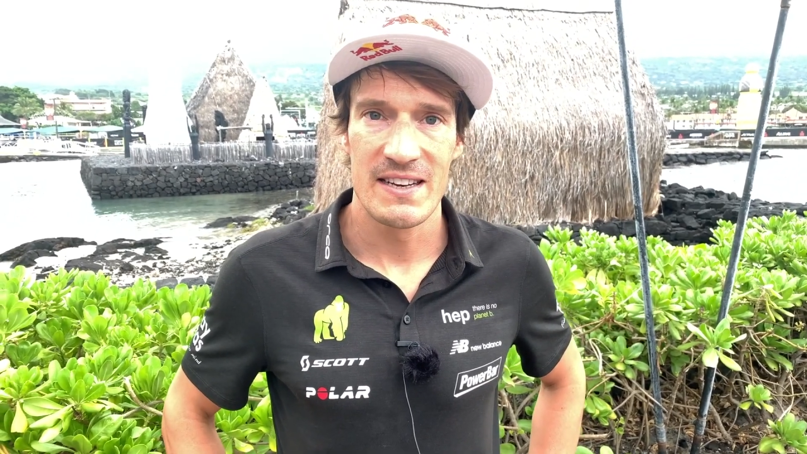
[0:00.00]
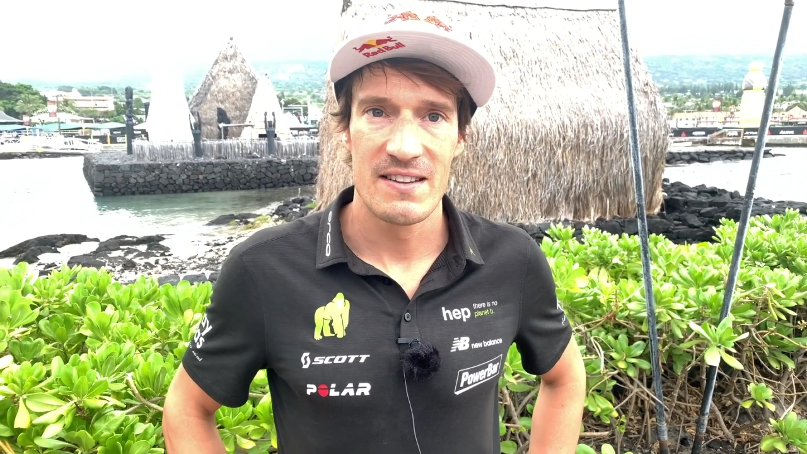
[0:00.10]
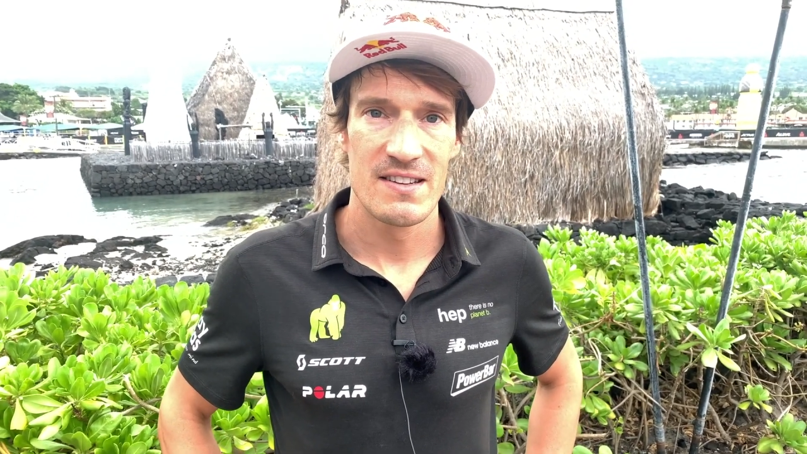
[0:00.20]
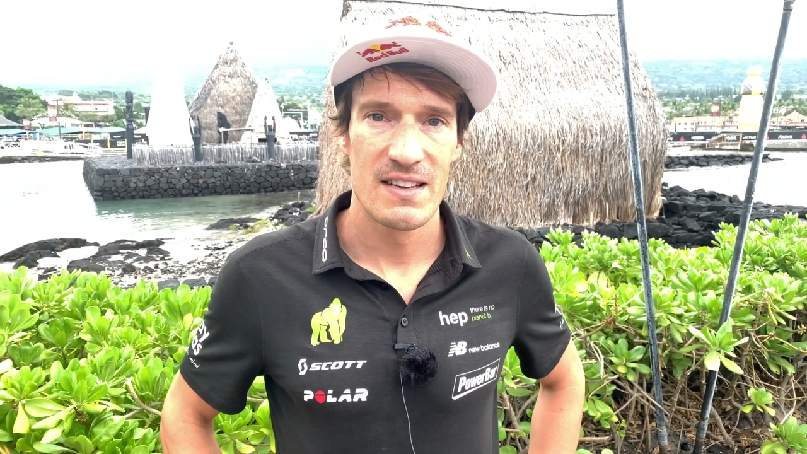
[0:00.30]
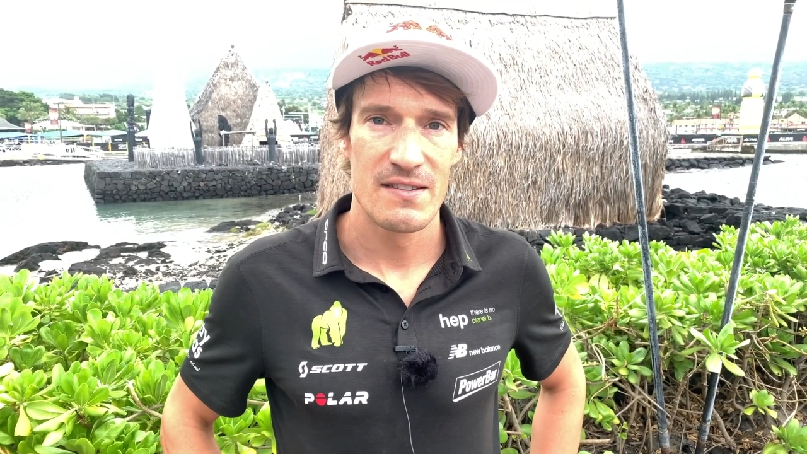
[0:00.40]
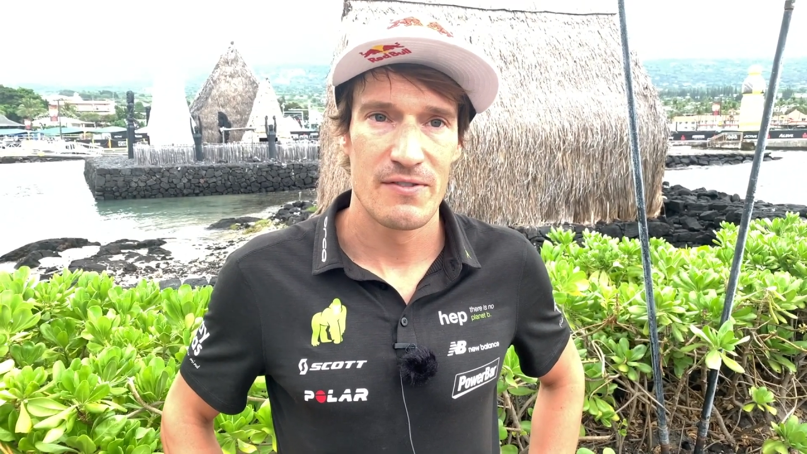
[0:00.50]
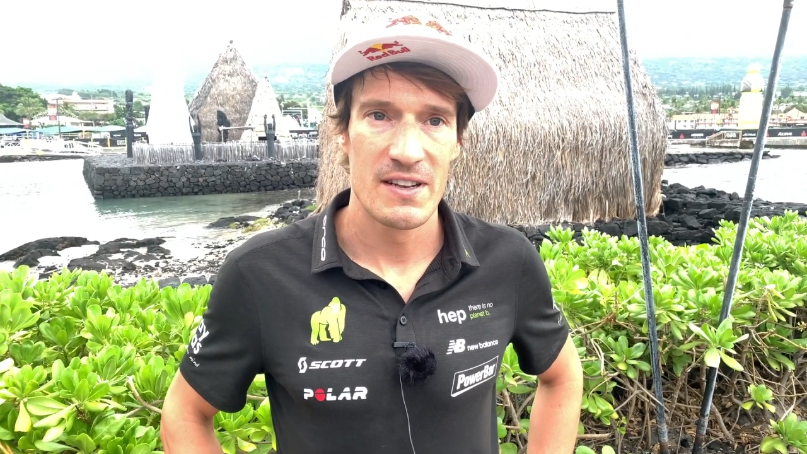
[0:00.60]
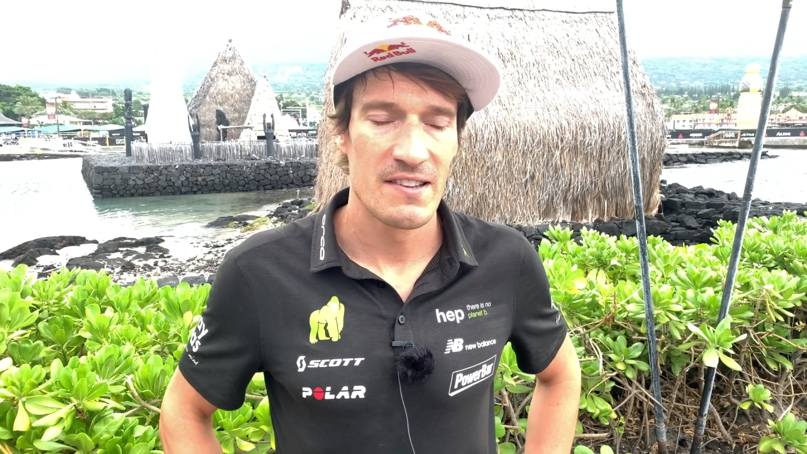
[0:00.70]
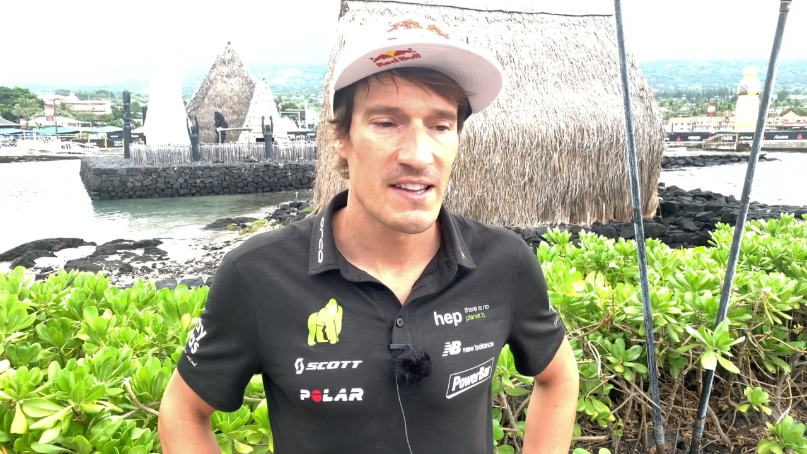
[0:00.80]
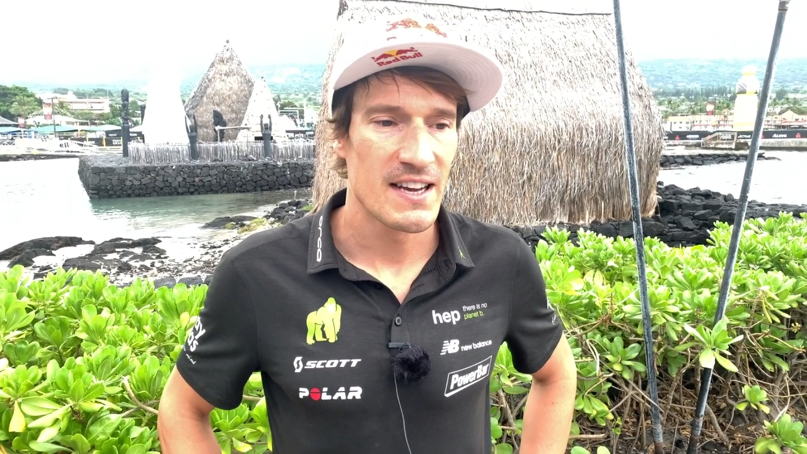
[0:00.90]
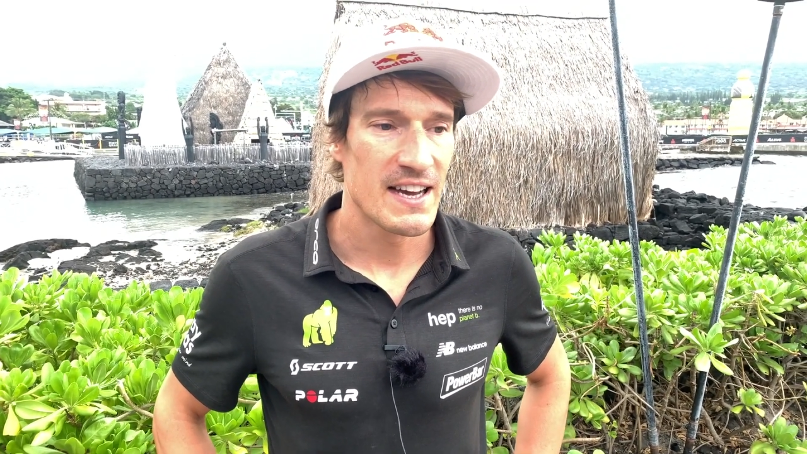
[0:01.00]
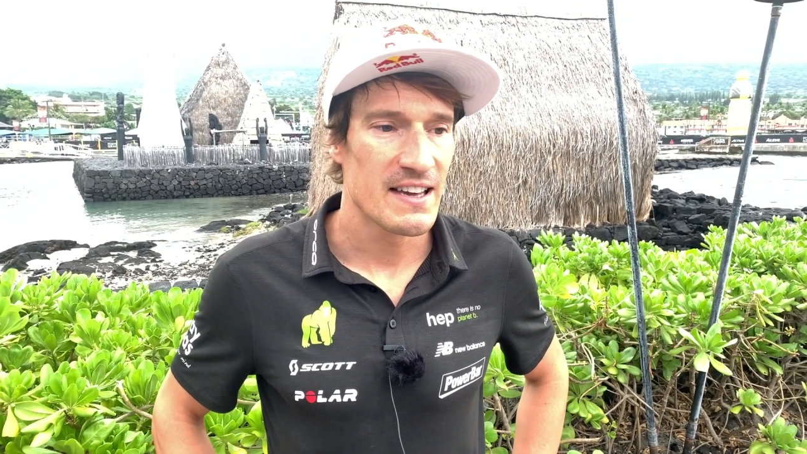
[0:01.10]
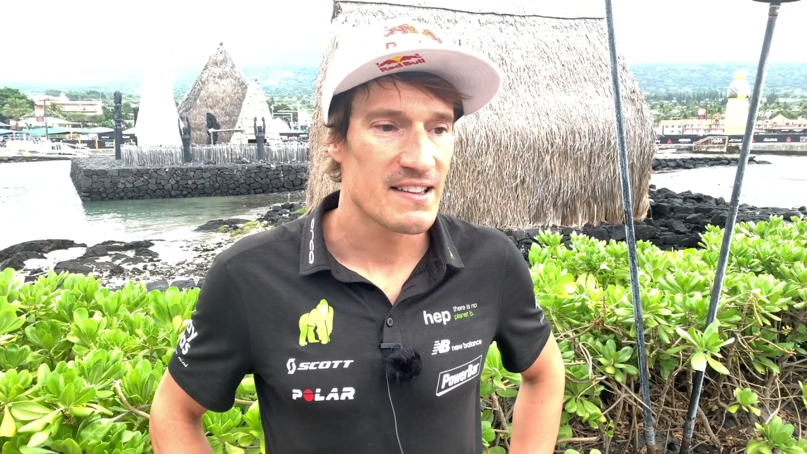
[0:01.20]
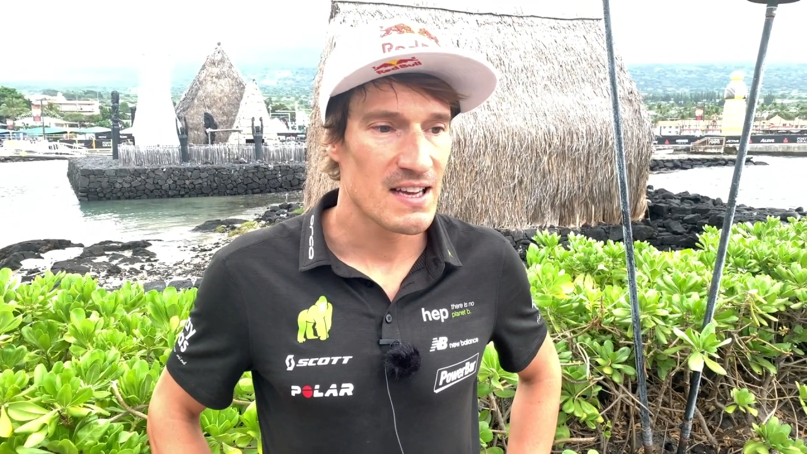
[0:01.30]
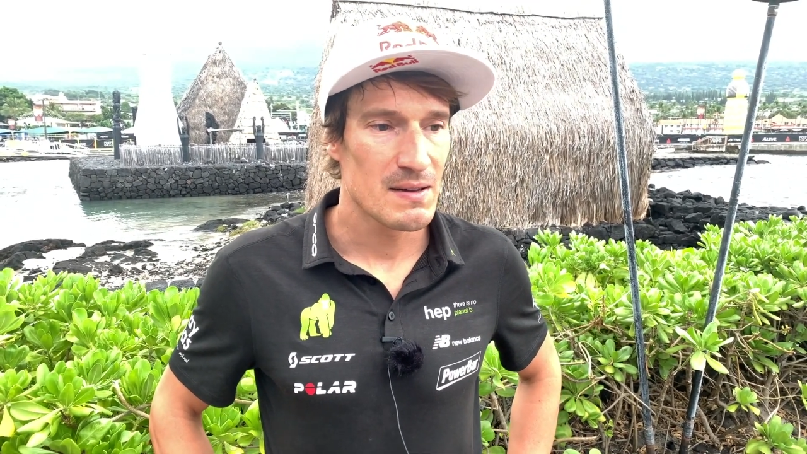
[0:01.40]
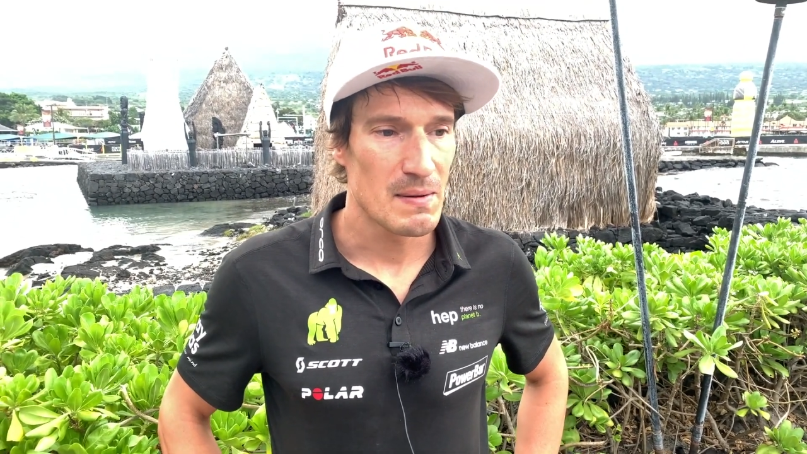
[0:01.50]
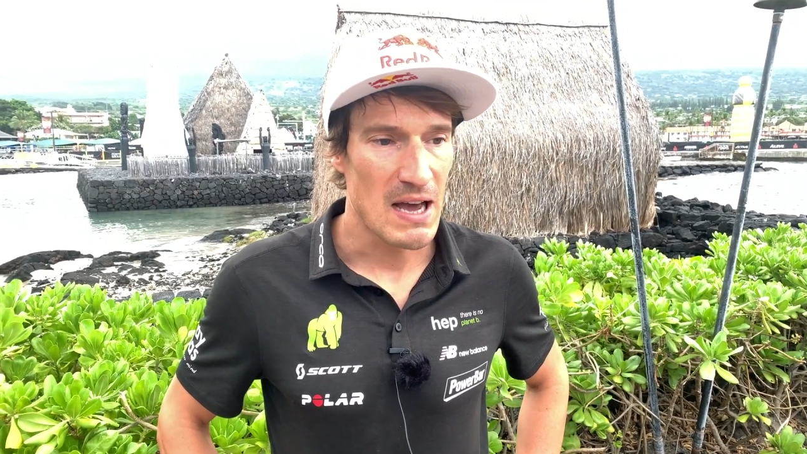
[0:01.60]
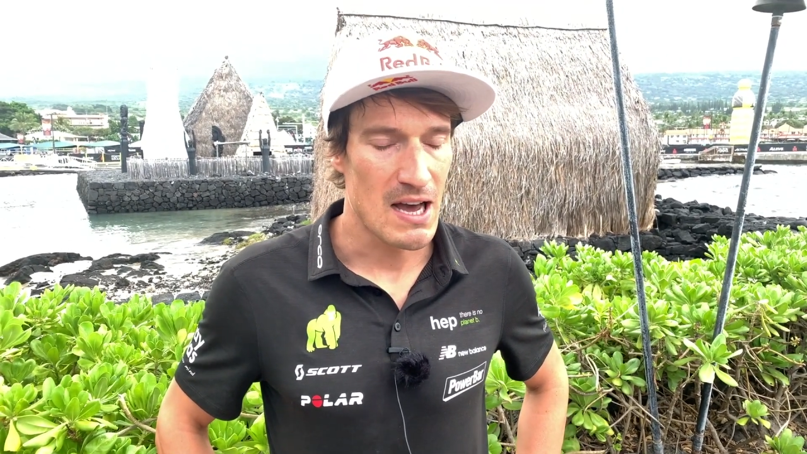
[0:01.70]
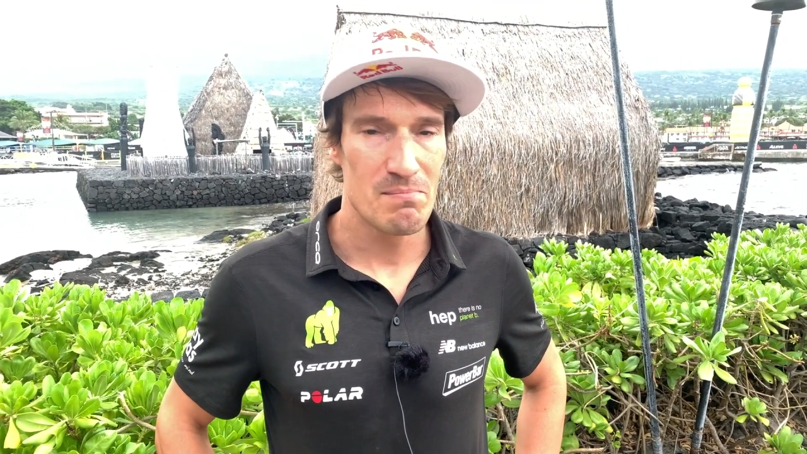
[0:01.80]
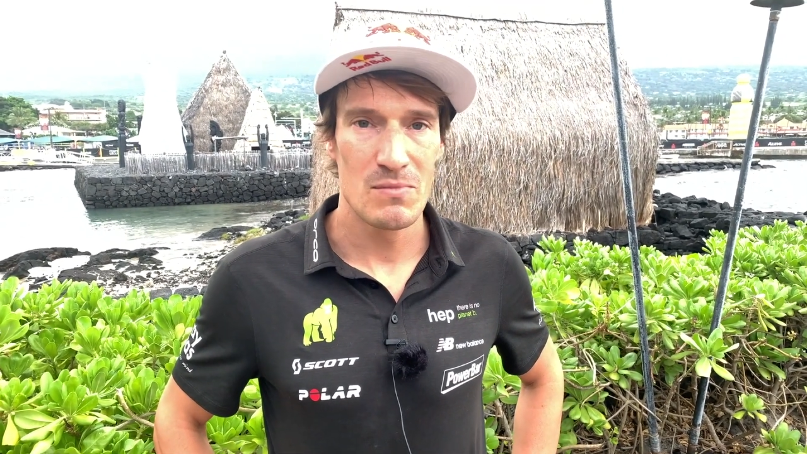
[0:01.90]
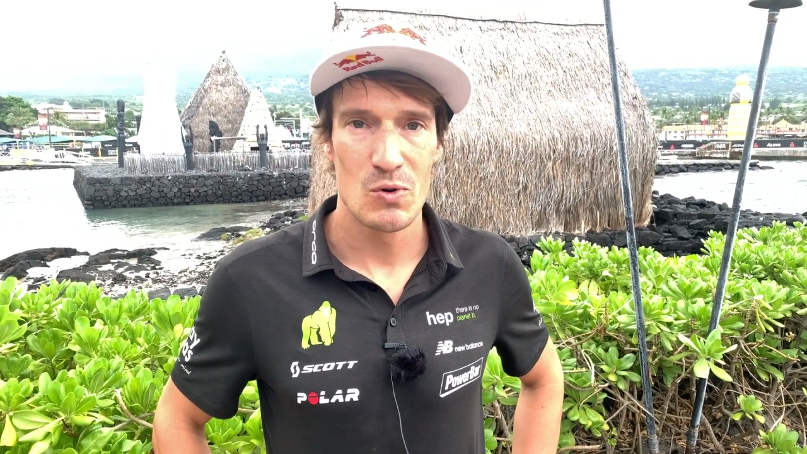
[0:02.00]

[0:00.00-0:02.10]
diese Fitness erreicht haben.